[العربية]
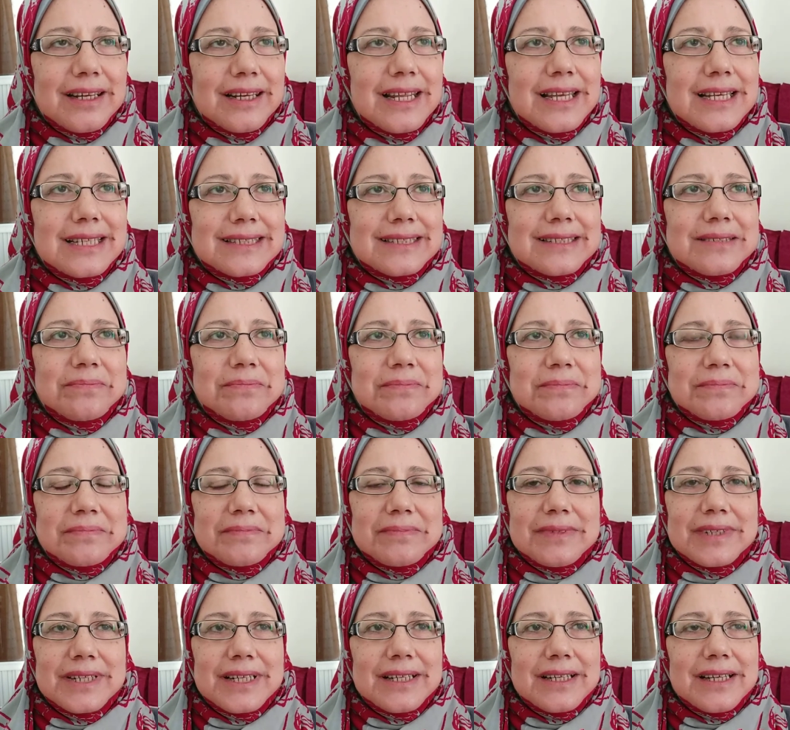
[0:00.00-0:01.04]
لازم
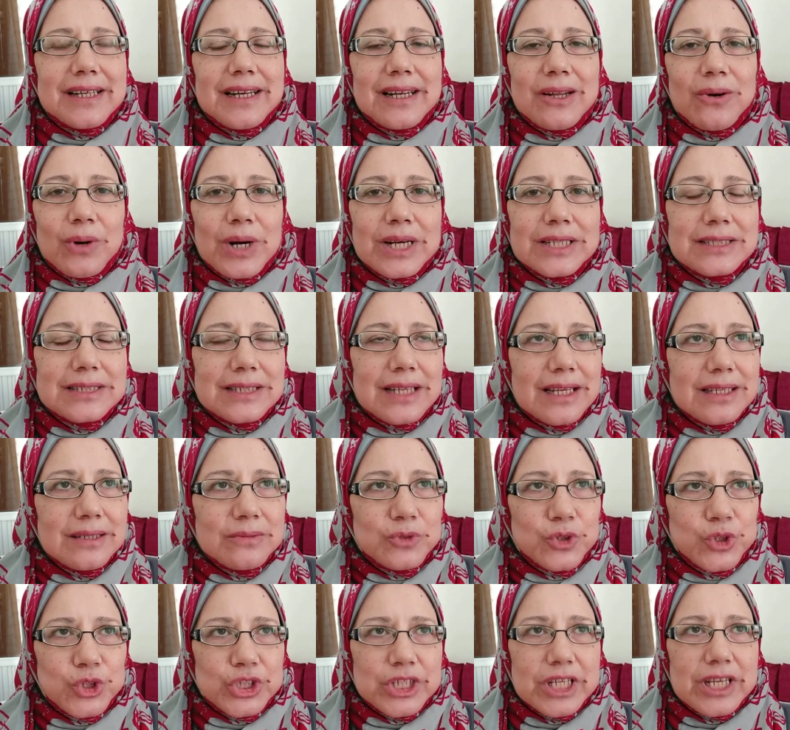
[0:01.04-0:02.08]
لو عندي اي
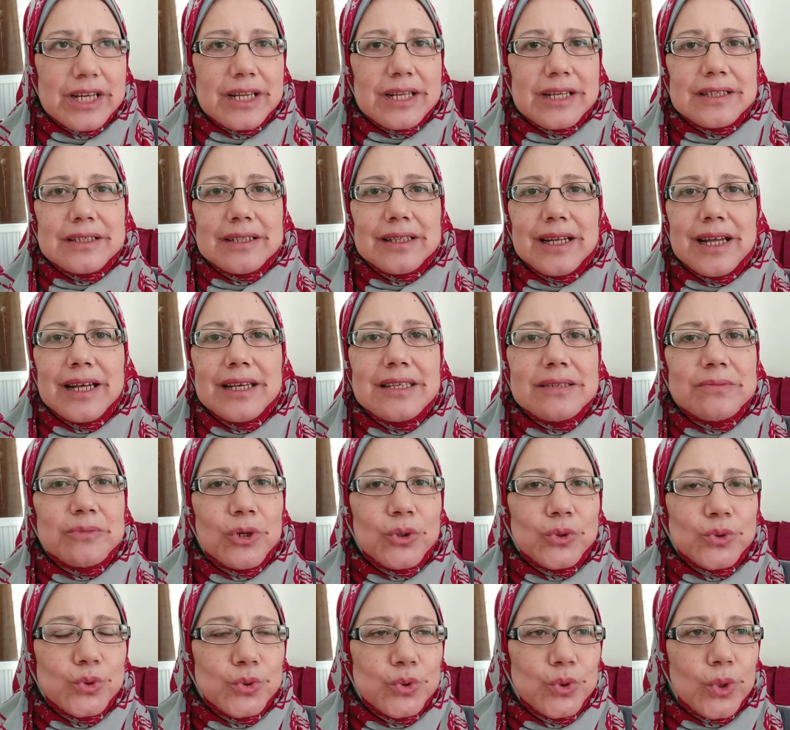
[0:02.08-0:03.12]
مشكله اي
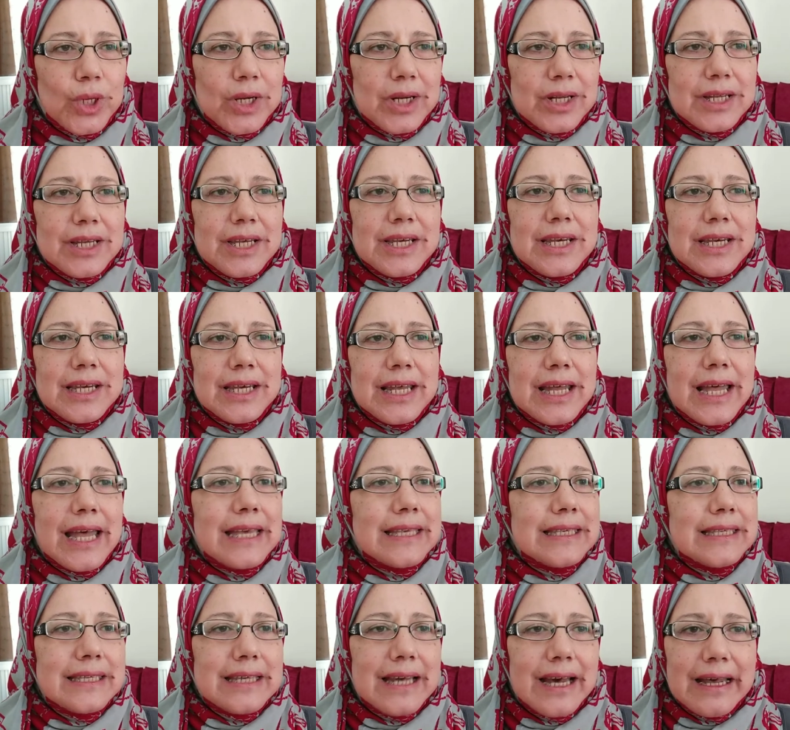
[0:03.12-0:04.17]
موضوع
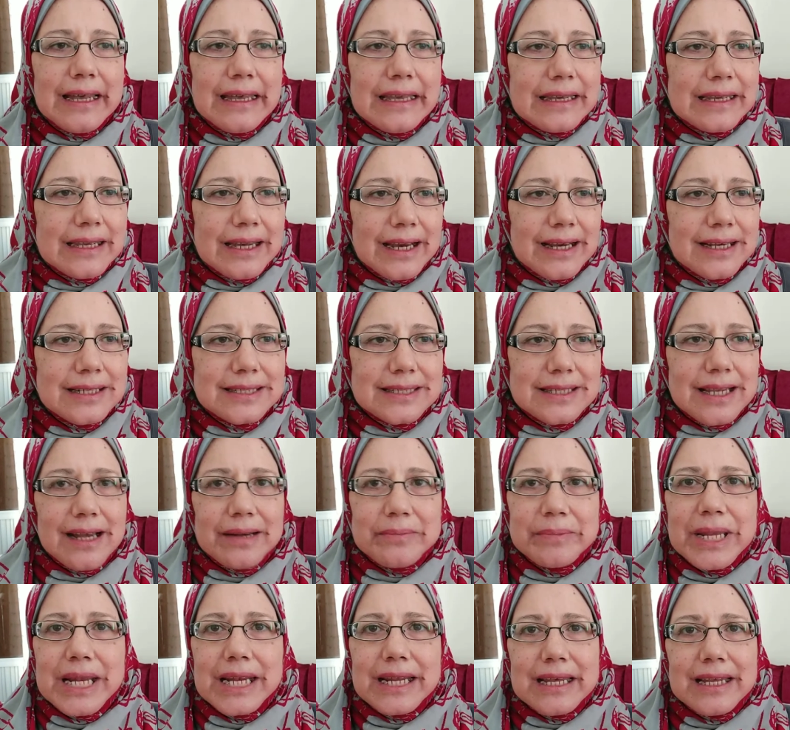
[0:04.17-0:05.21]
اي حاجه عايزه
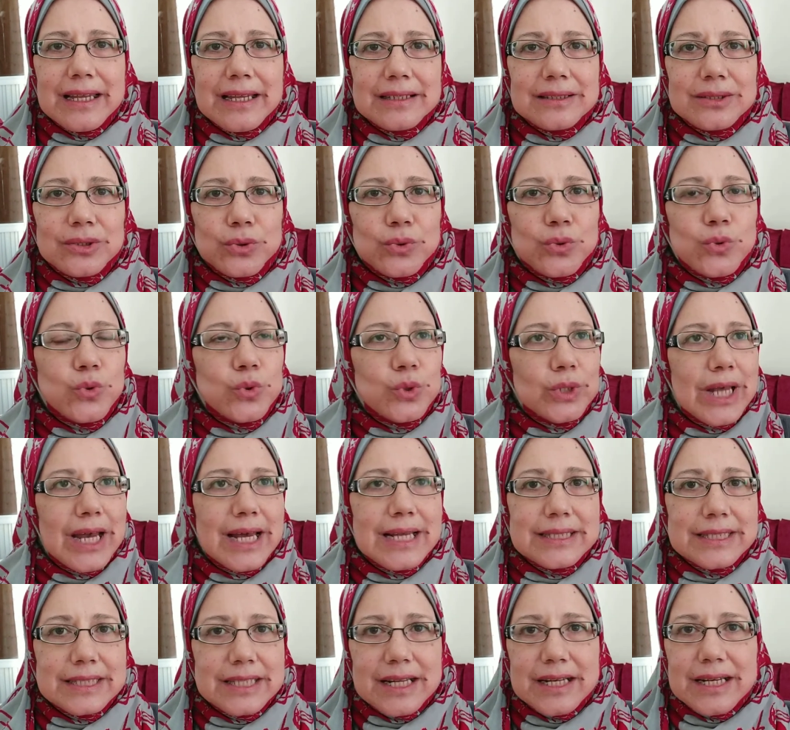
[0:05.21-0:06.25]
اعملها تكون
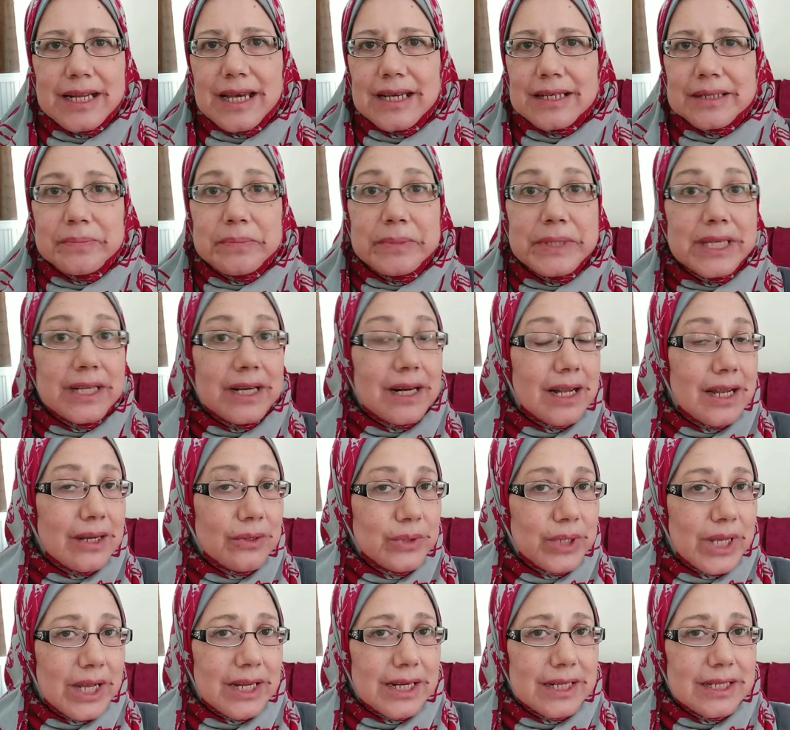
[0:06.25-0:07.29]
حاسه انها كبيره
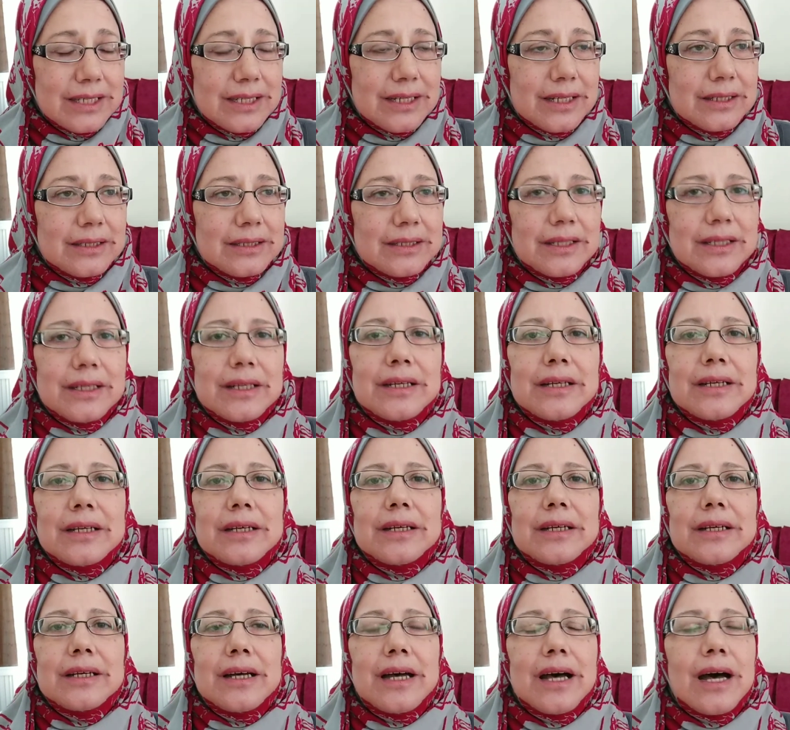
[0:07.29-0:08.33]
قوي عليا
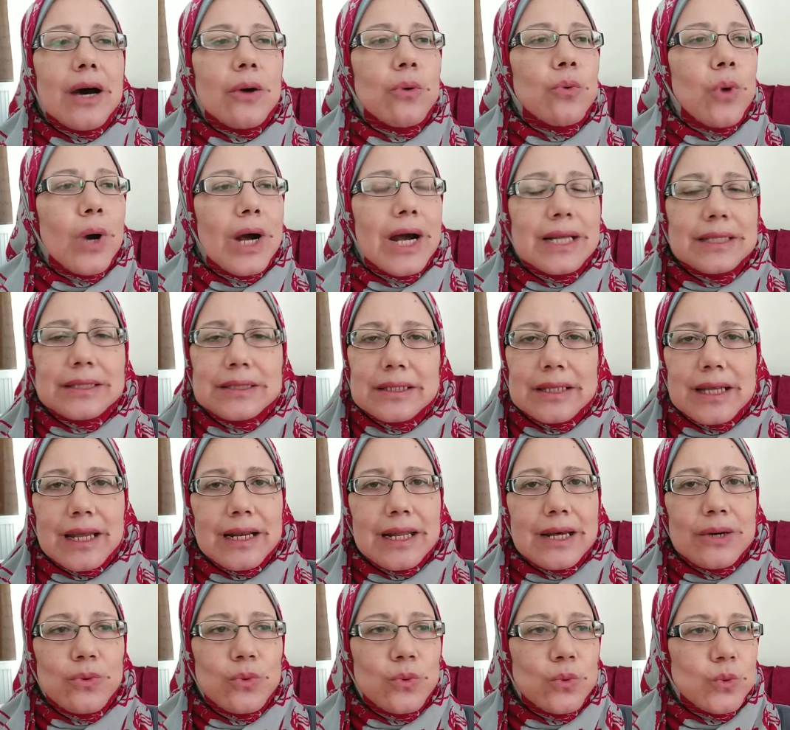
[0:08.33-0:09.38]
او حتى
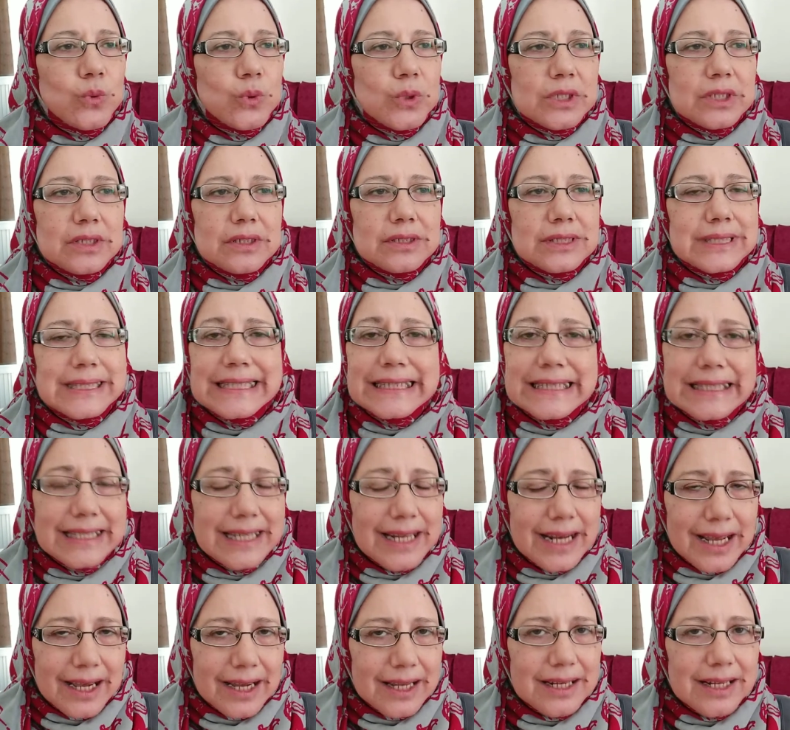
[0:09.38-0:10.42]
لو
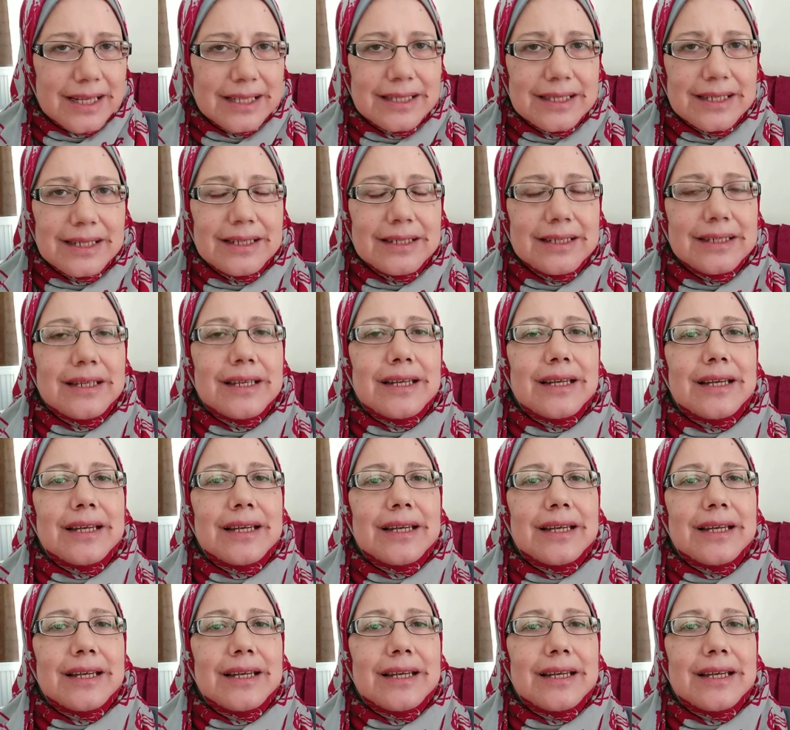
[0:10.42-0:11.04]
تقيله عليا